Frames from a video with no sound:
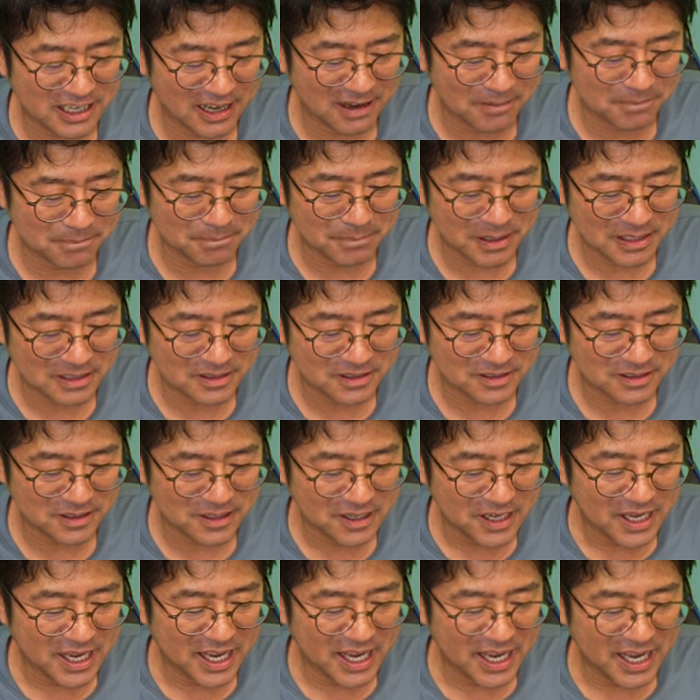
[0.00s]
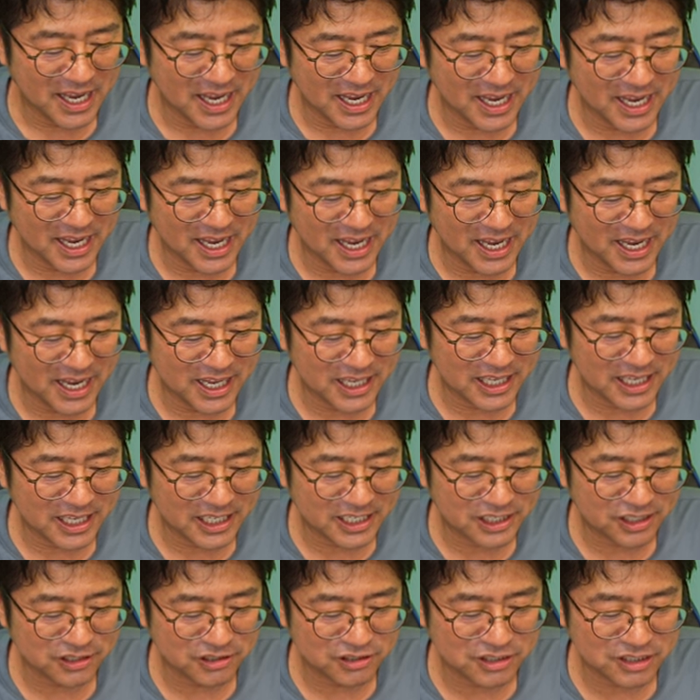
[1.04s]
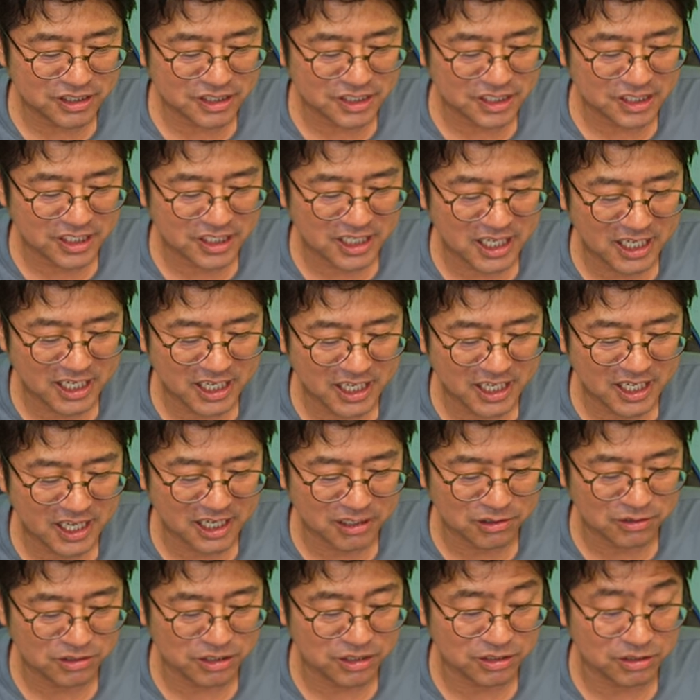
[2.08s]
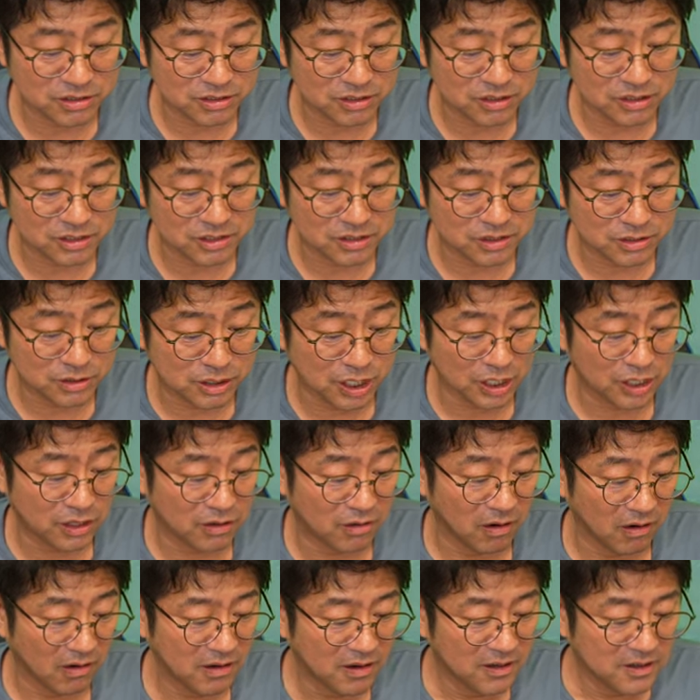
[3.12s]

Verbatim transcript: ンバス。えー、91×122、でっこ。